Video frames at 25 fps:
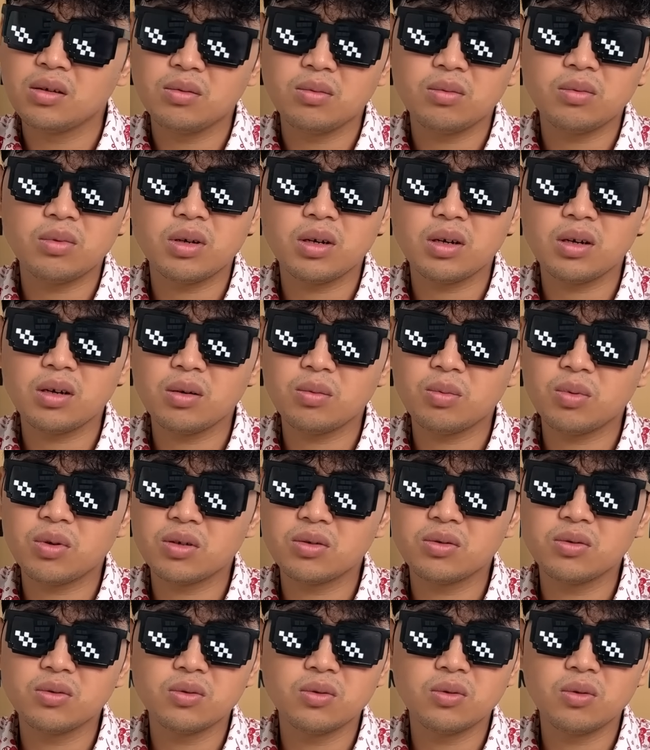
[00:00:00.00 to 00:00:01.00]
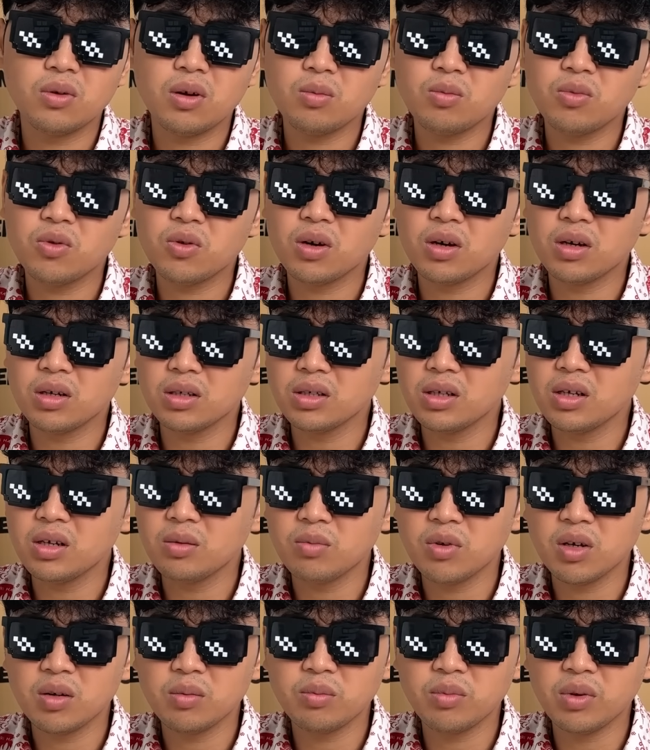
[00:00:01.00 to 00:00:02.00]
Mereka berdua mukanya
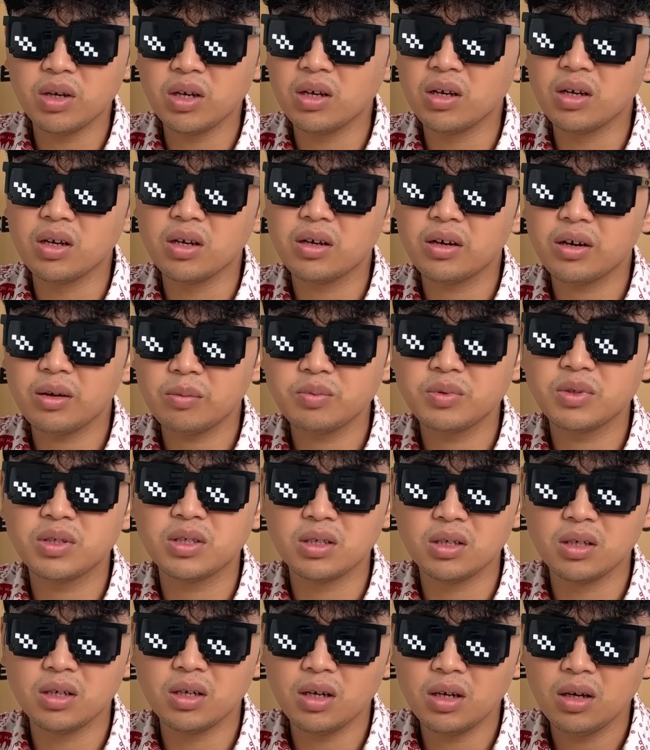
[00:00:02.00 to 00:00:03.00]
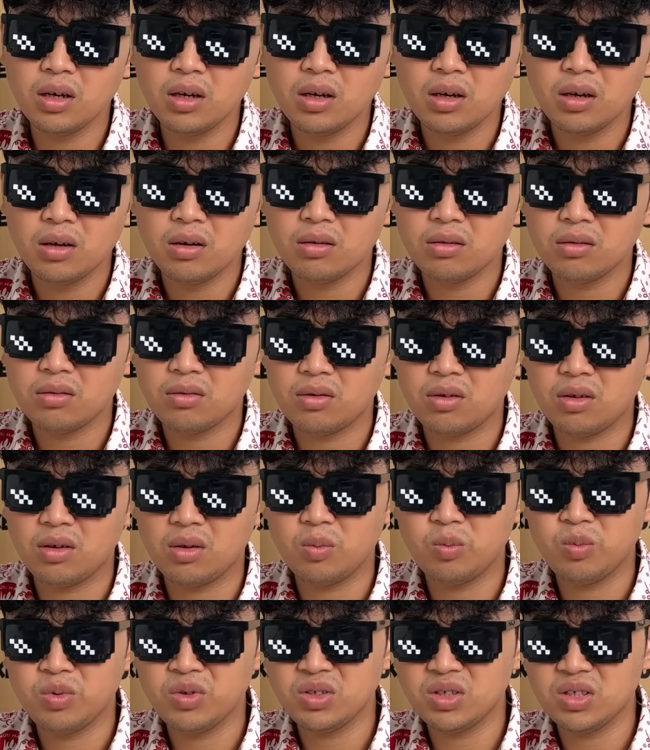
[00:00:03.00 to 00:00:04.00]
emang mirip sih,
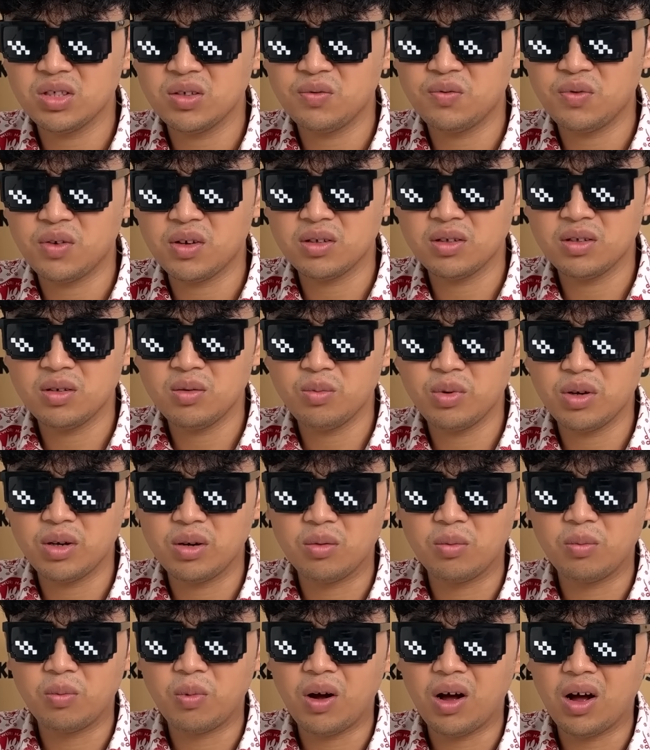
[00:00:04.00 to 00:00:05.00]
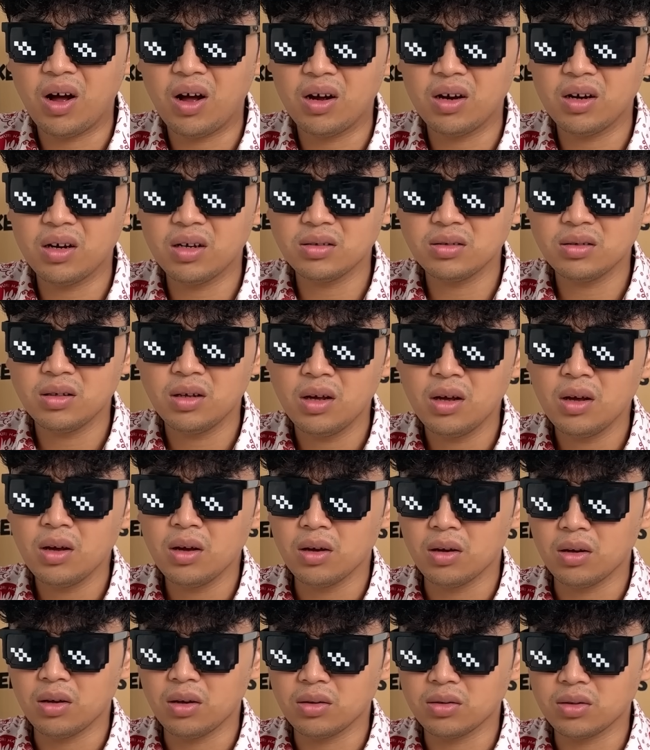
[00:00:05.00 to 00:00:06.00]
tapi sifatnya beda banget.
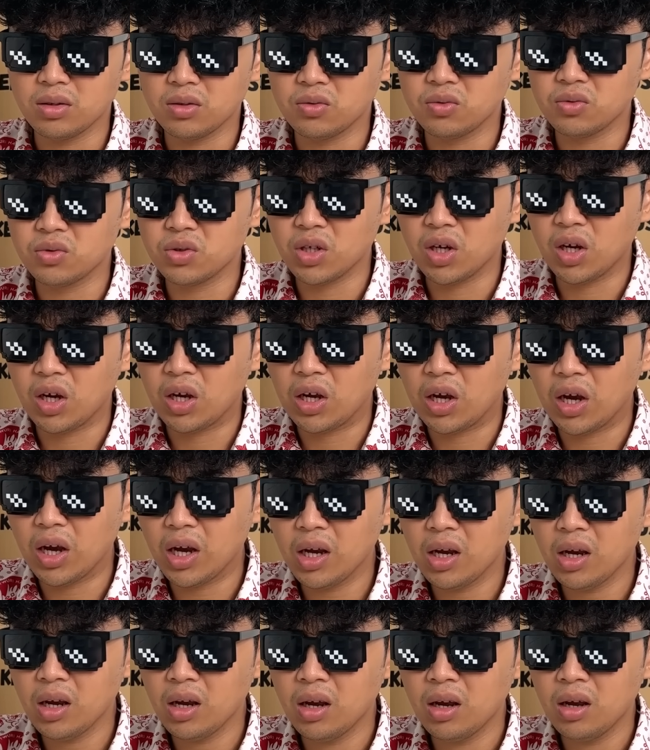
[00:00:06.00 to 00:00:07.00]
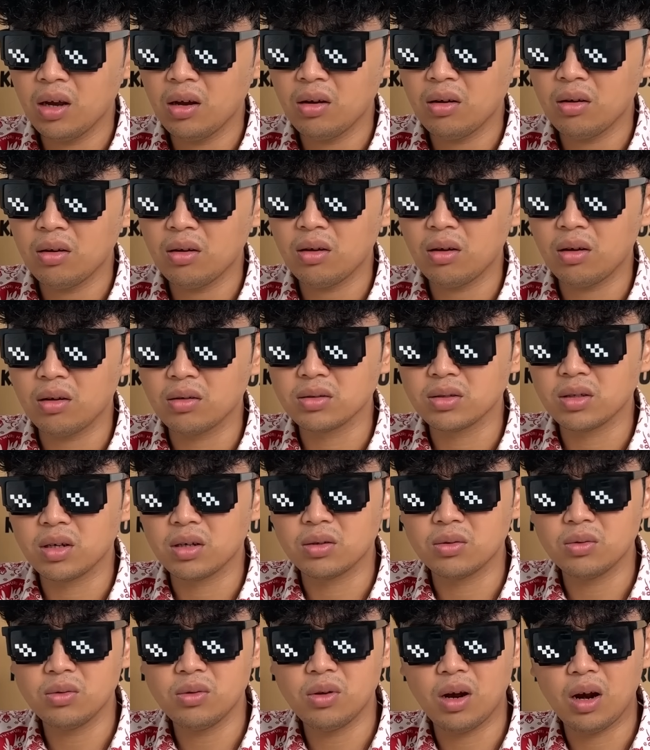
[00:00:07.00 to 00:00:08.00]
Yang satu cengeng, yang
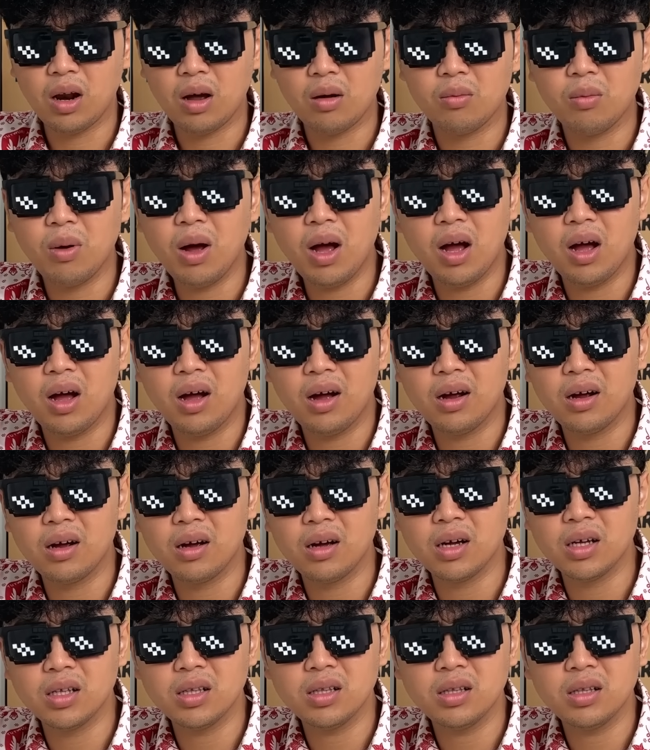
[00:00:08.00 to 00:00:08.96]
satu galak banget.